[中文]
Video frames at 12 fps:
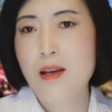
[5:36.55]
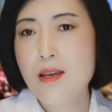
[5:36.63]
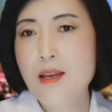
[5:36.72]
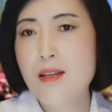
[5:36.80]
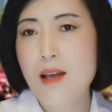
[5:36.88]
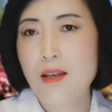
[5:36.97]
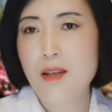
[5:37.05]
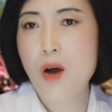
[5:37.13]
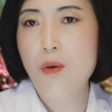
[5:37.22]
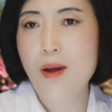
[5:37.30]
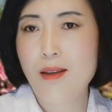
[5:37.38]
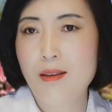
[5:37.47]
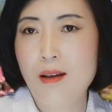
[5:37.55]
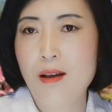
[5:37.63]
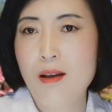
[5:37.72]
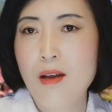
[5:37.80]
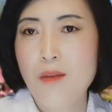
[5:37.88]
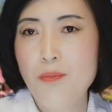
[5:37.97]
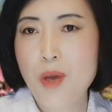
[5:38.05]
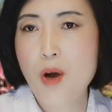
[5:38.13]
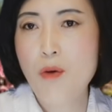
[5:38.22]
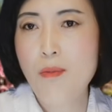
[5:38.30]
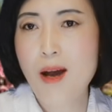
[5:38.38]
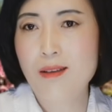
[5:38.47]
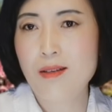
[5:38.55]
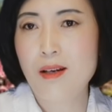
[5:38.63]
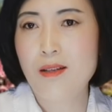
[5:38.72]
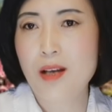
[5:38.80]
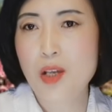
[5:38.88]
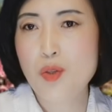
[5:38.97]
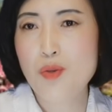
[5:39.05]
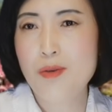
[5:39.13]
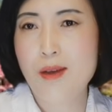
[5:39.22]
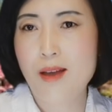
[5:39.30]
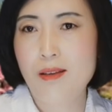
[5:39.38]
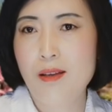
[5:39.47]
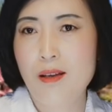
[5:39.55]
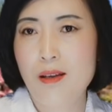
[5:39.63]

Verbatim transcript: 一天到晚的标榜着人权，